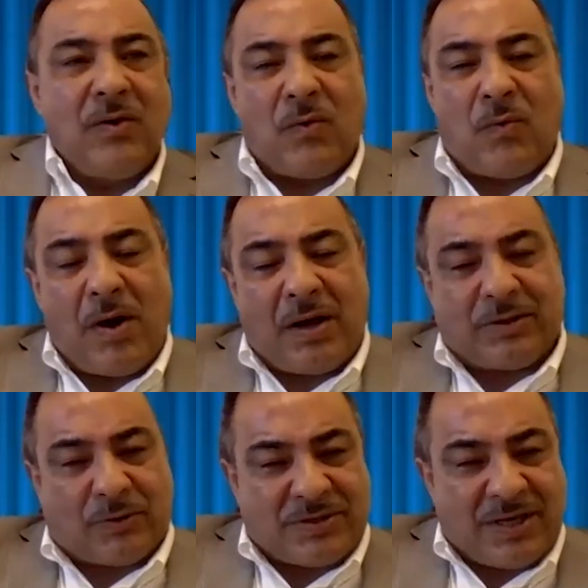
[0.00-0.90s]

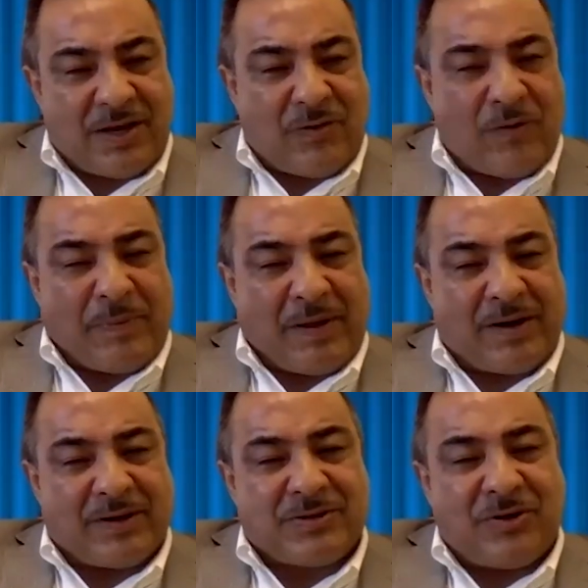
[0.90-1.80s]
cuatro o cinco
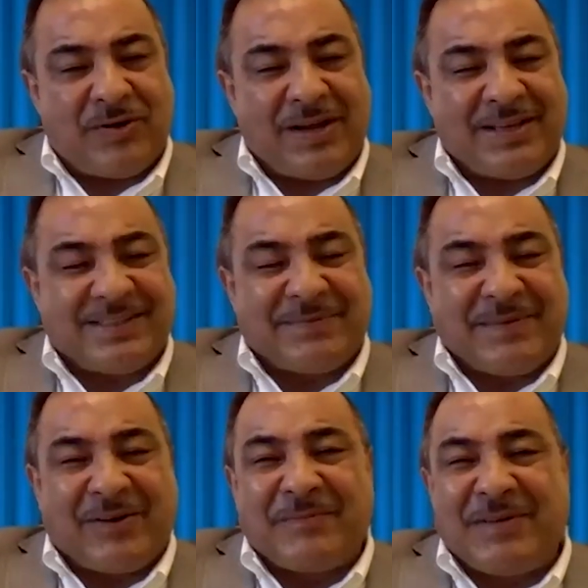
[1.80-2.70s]
personas y
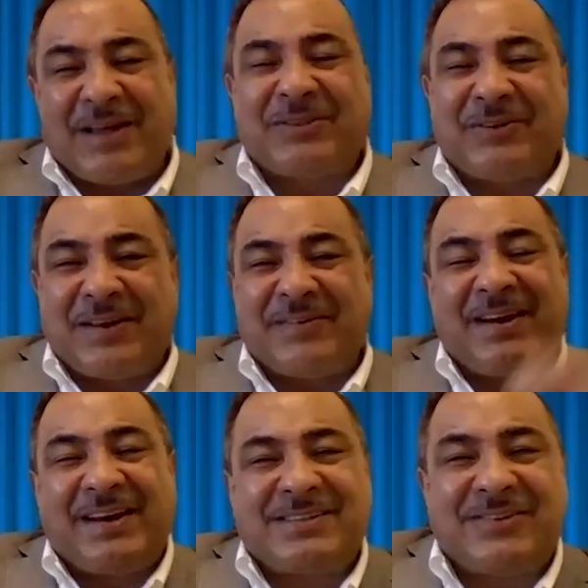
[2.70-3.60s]
me convierto a
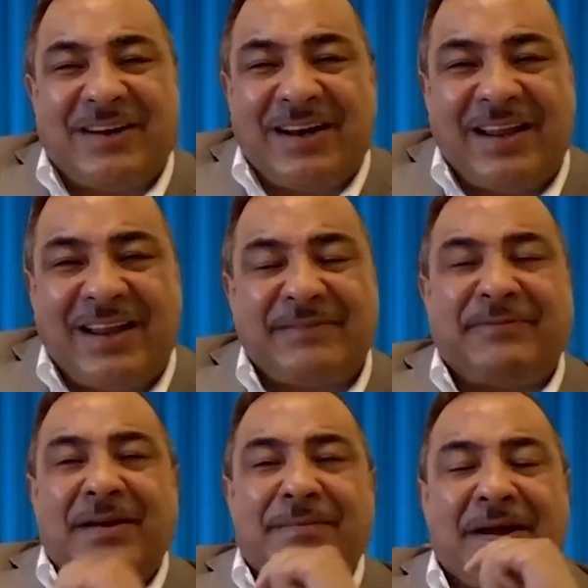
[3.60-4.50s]
nivel nacional en
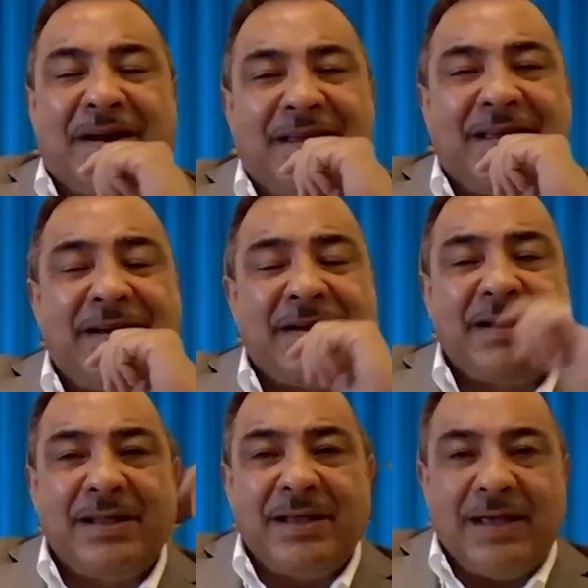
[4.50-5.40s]
field manager.
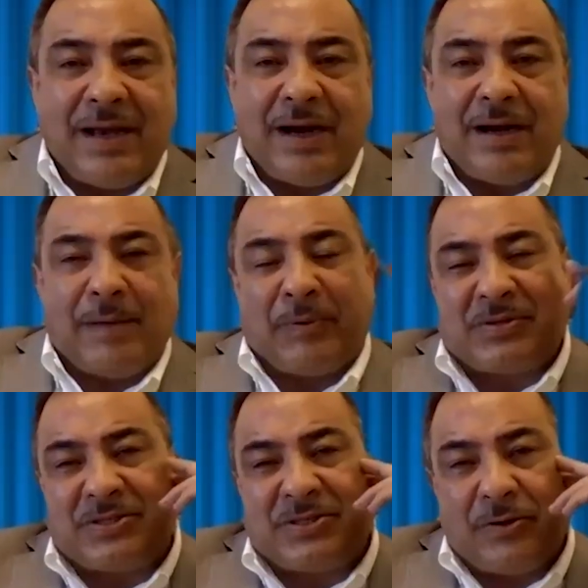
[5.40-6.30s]
Era la
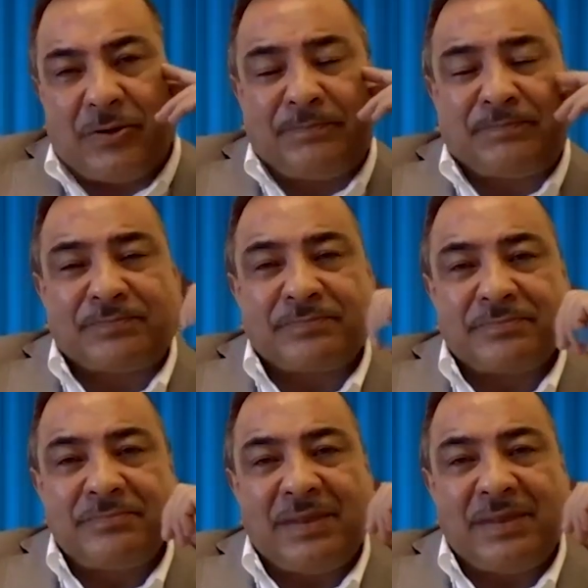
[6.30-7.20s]
posición,
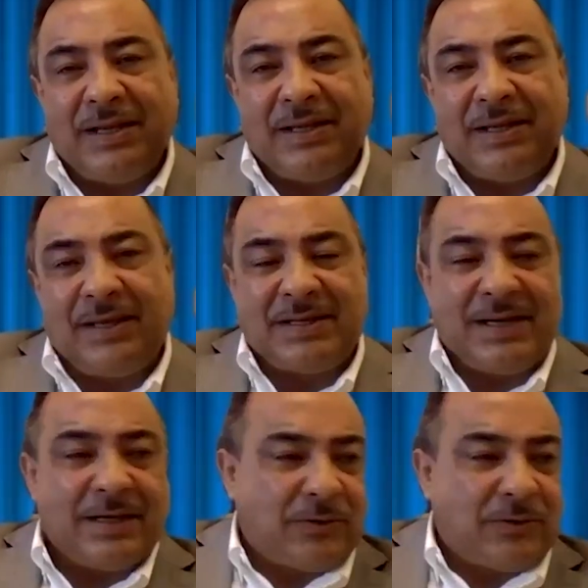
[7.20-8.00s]
eh, era el